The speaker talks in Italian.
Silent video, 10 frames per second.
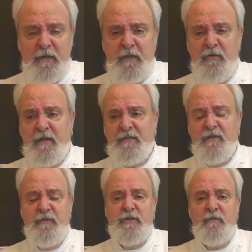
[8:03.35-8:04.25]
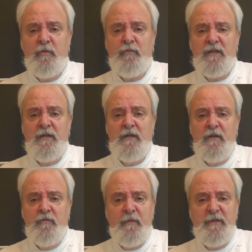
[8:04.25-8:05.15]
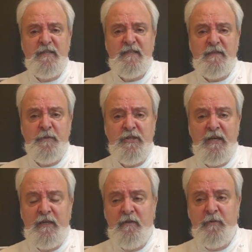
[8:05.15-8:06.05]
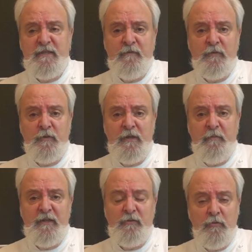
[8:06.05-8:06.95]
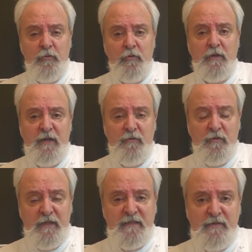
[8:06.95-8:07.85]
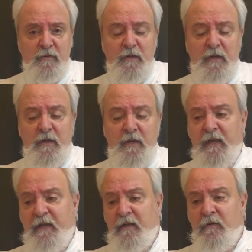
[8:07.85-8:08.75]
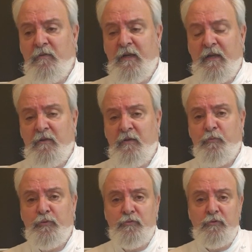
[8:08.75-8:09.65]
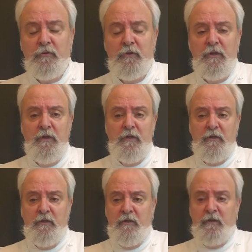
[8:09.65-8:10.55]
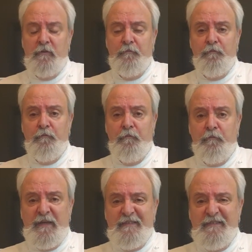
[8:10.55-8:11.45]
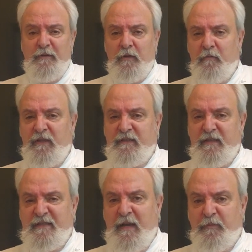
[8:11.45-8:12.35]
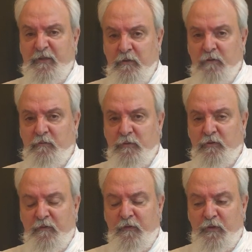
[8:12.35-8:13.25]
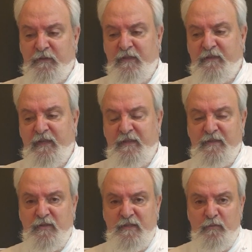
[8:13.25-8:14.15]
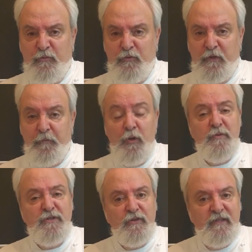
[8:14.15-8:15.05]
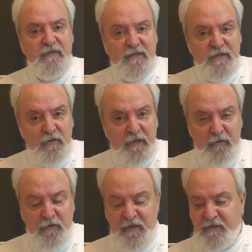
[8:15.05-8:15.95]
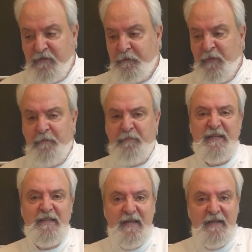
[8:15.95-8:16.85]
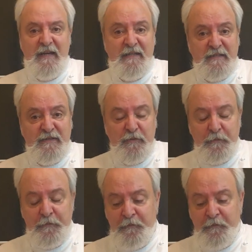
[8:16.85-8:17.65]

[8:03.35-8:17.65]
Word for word: il grano arso, si faceva proprio una, una, pizza speciale, una pizza a forno aperto col grano arso, che era un grano appunto eh, particolarmente sapido, molto forte, intenso di sapore. Come si otteneva questo grano arso? E perché era arso?